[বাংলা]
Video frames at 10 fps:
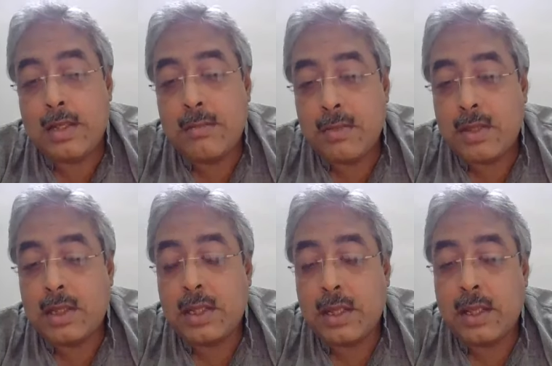ডিসেম্বর
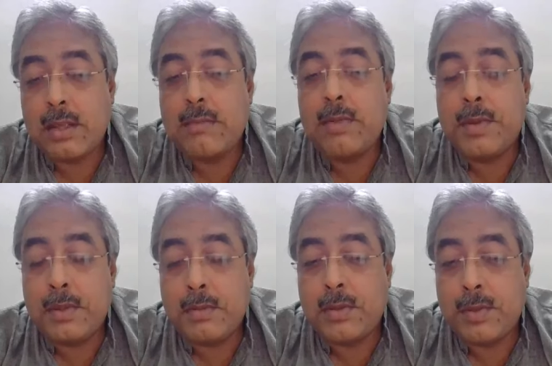থেকে
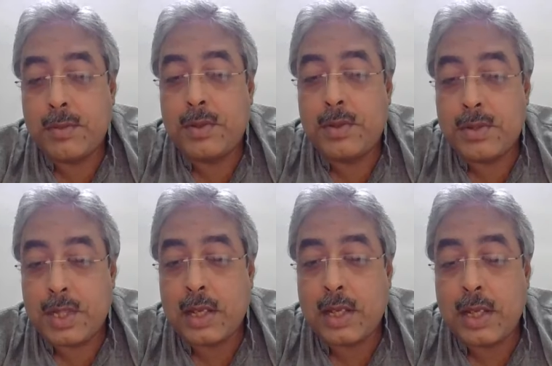বিভিন্নভাবে বিভিন্ন
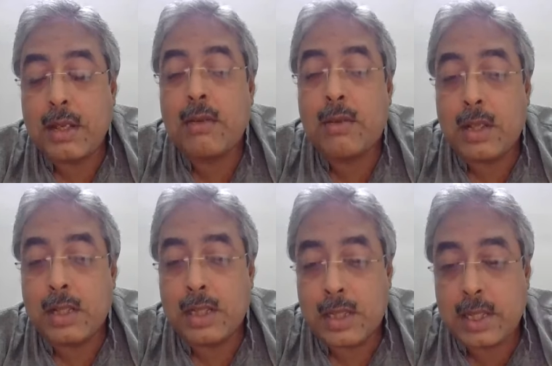জায়গায় গোটা
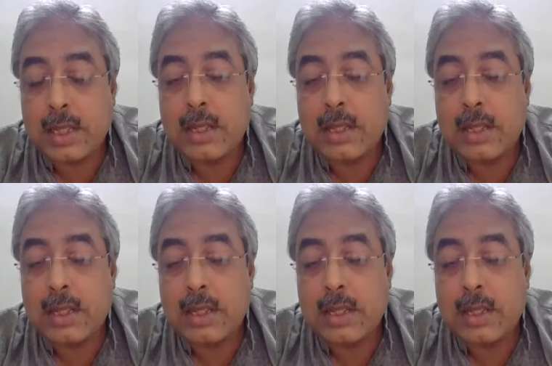দেশে